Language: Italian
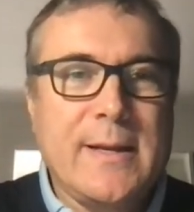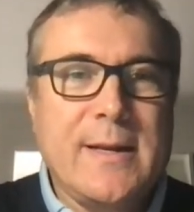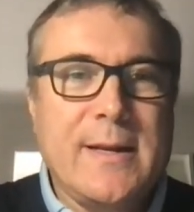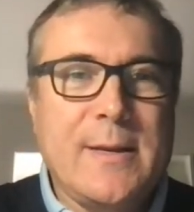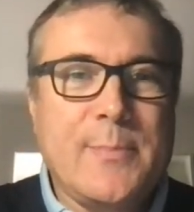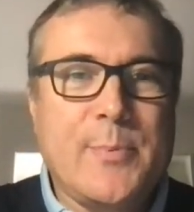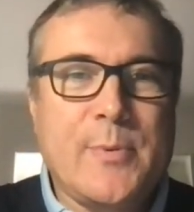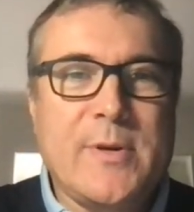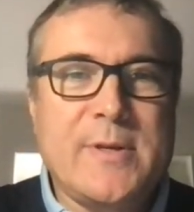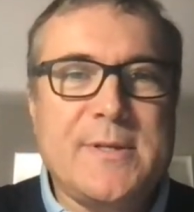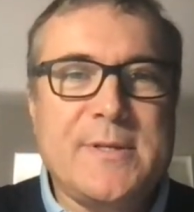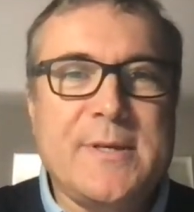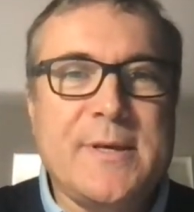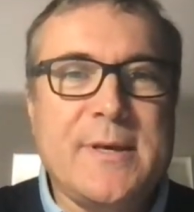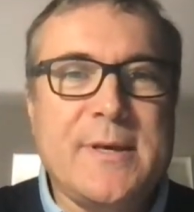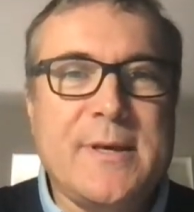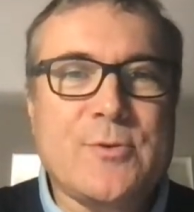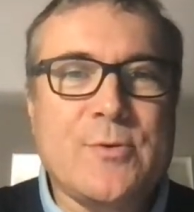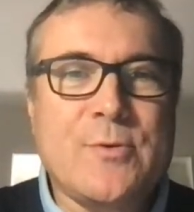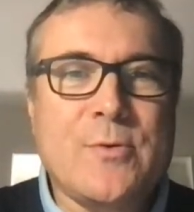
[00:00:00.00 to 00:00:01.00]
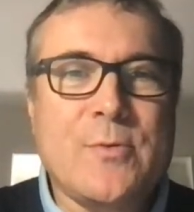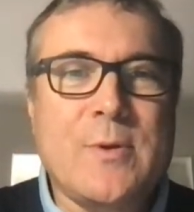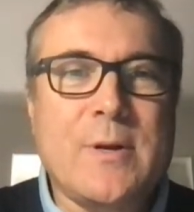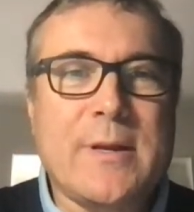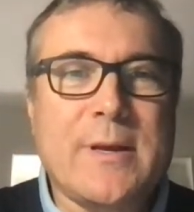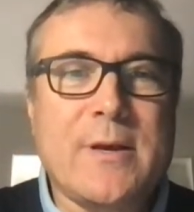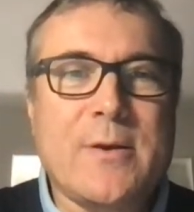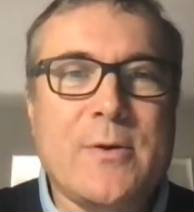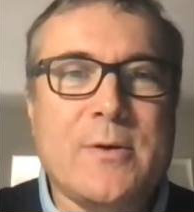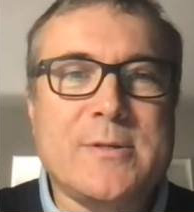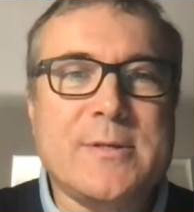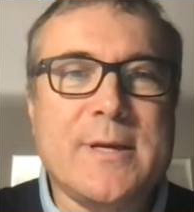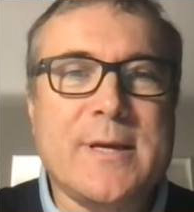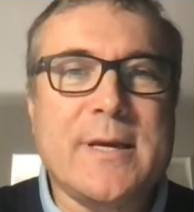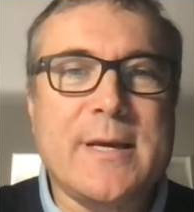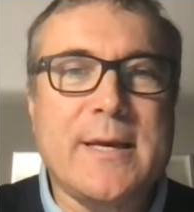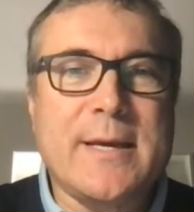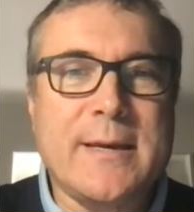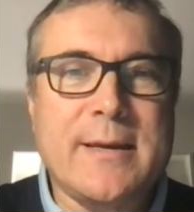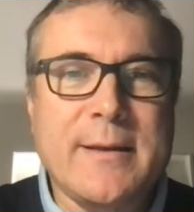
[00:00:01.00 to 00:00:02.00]
le poesie sono qualcosa
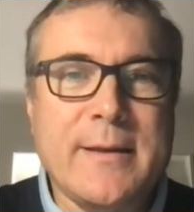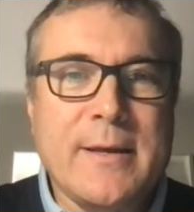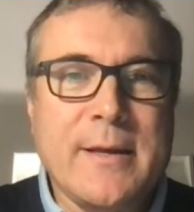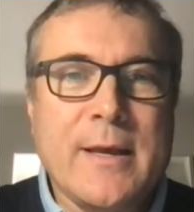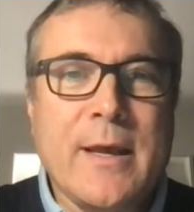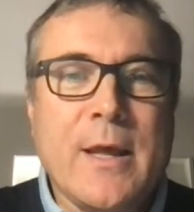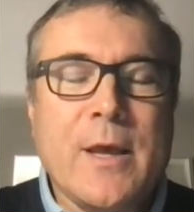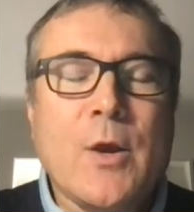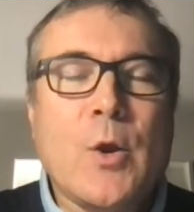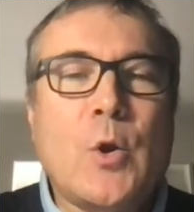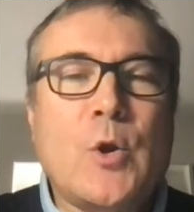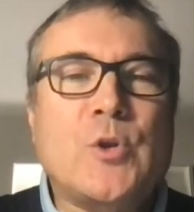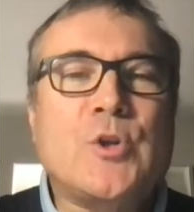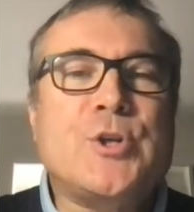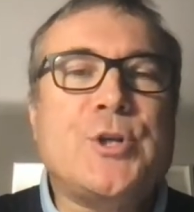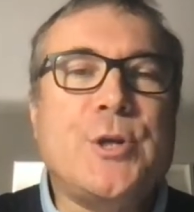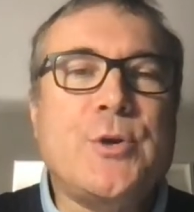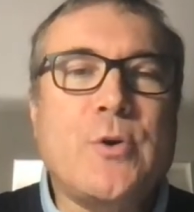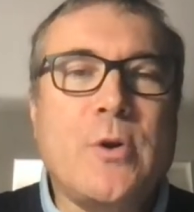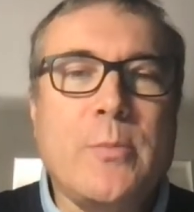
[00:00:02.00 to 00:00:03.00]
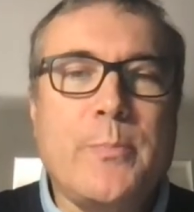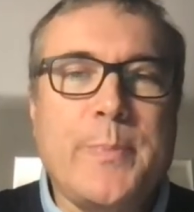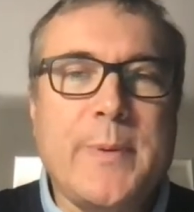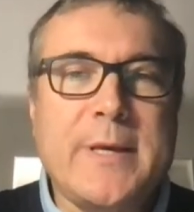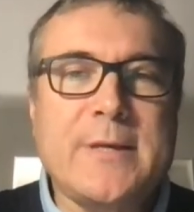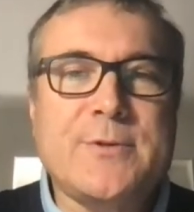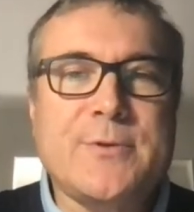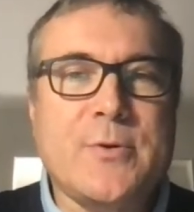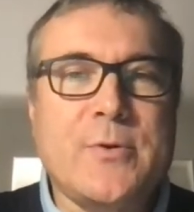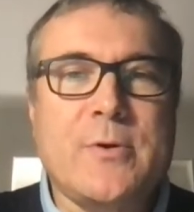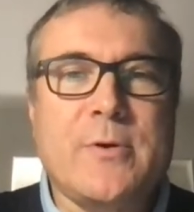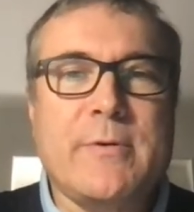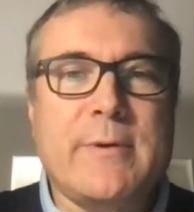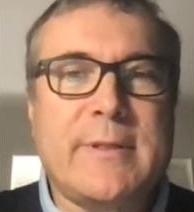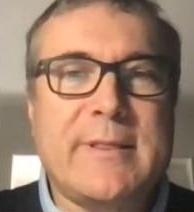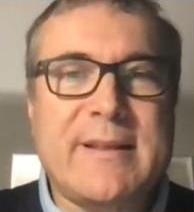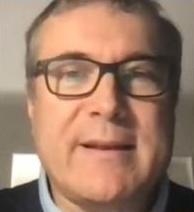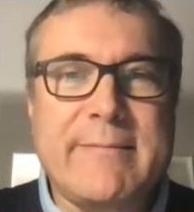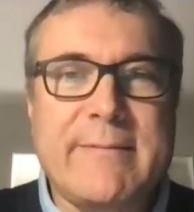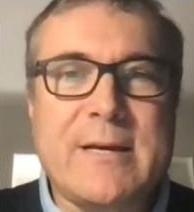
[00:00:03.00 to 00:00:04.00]
che ci colpiscono
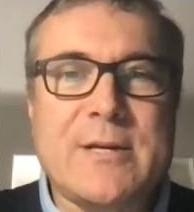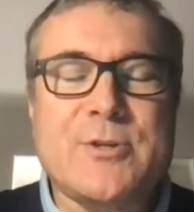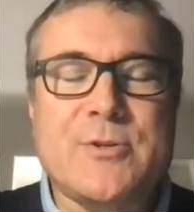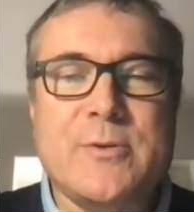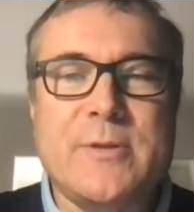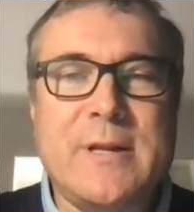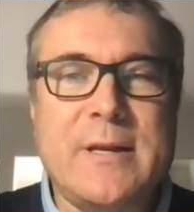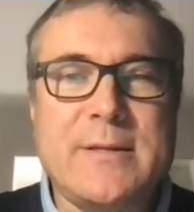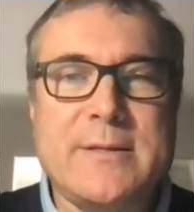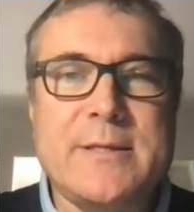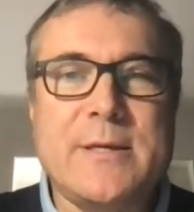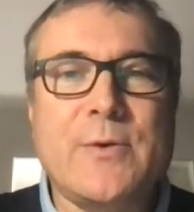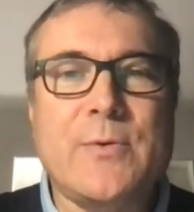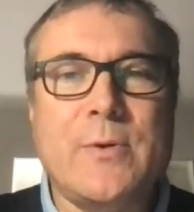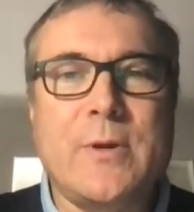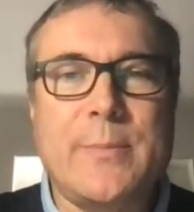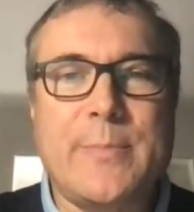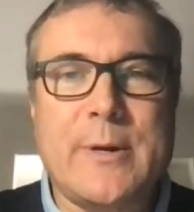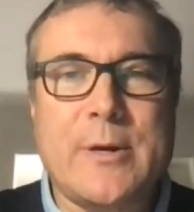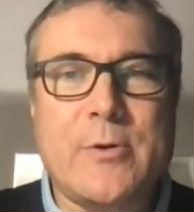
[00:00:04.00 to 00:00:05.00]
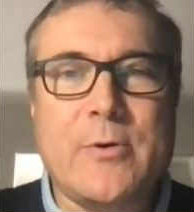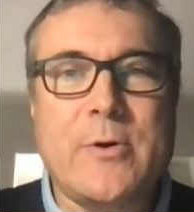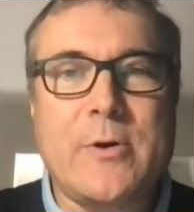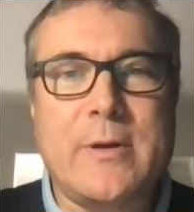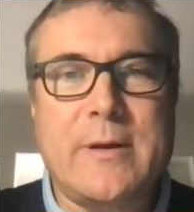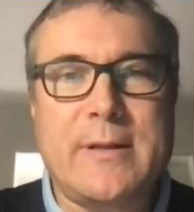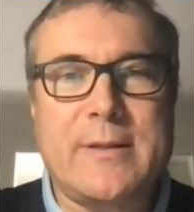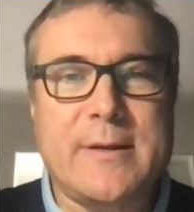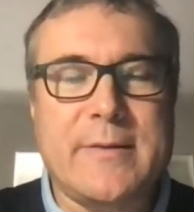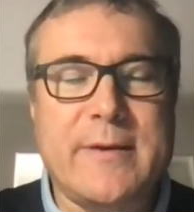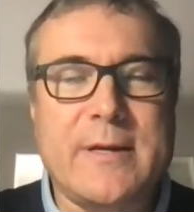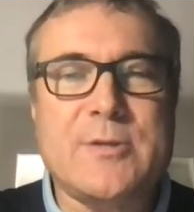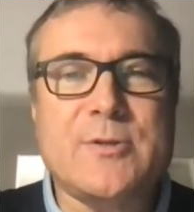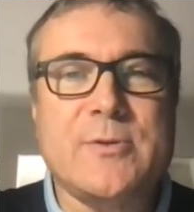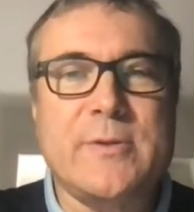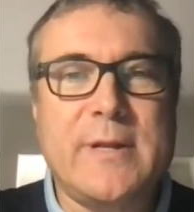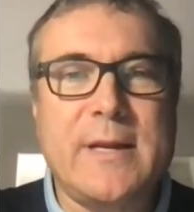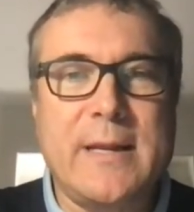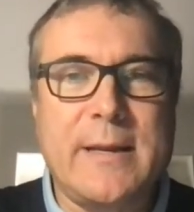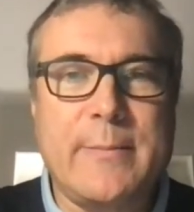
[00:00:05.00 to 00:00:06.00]
attraverso delle singole parole,
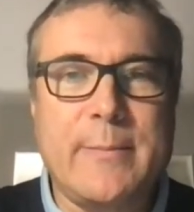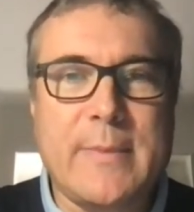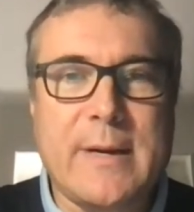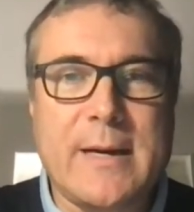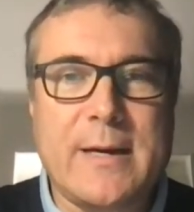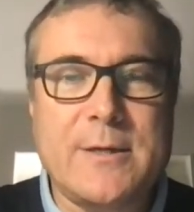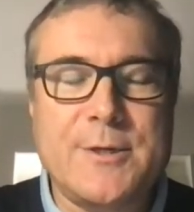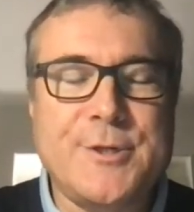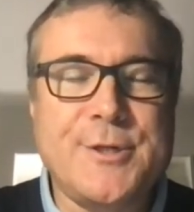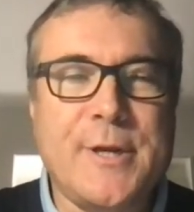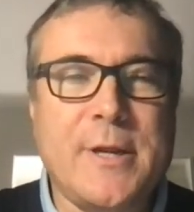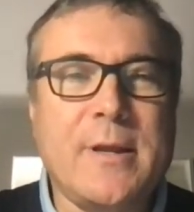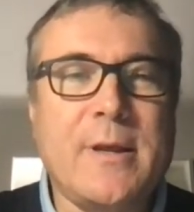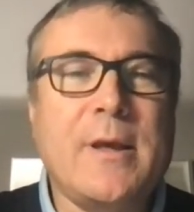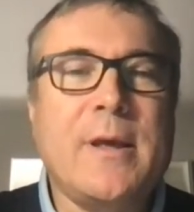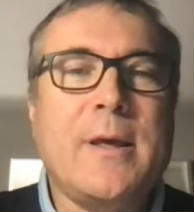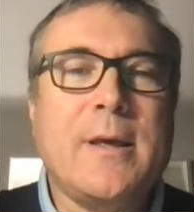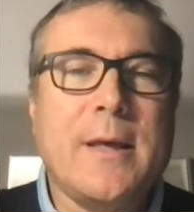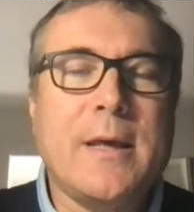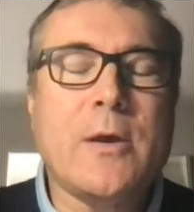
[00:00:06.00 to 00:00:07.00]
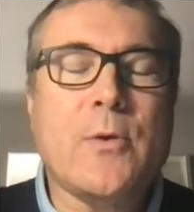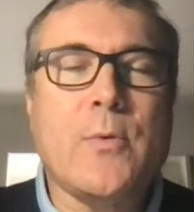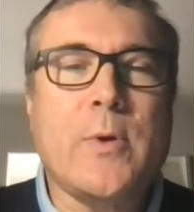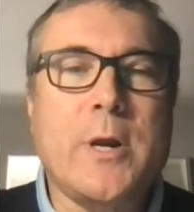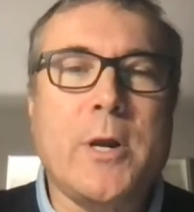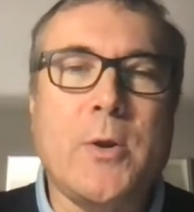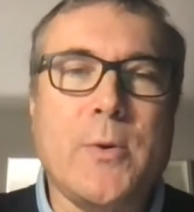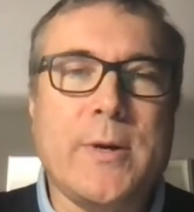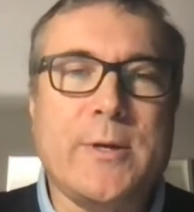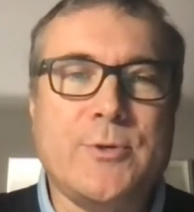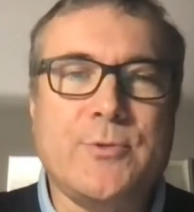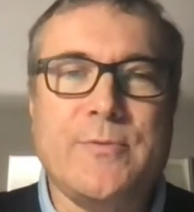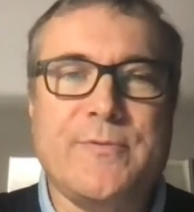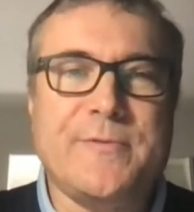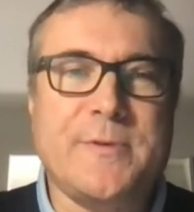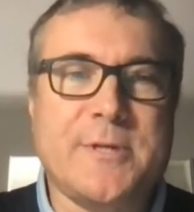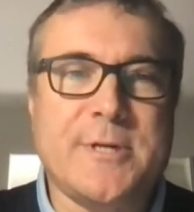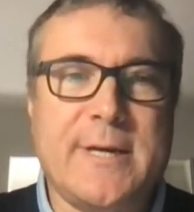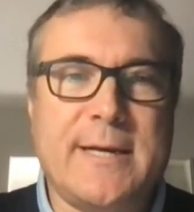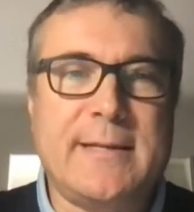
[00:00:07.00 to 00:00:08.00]
attraverso delle immagini, e quello è
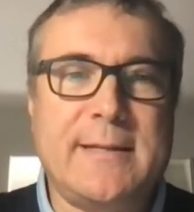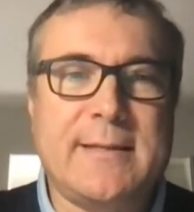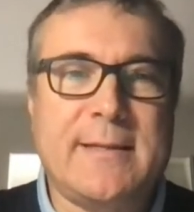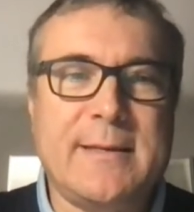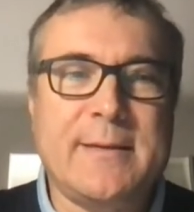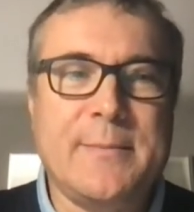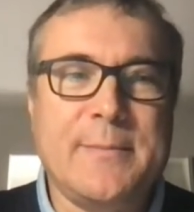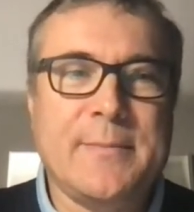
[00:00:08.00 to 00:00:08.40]
sufficiente.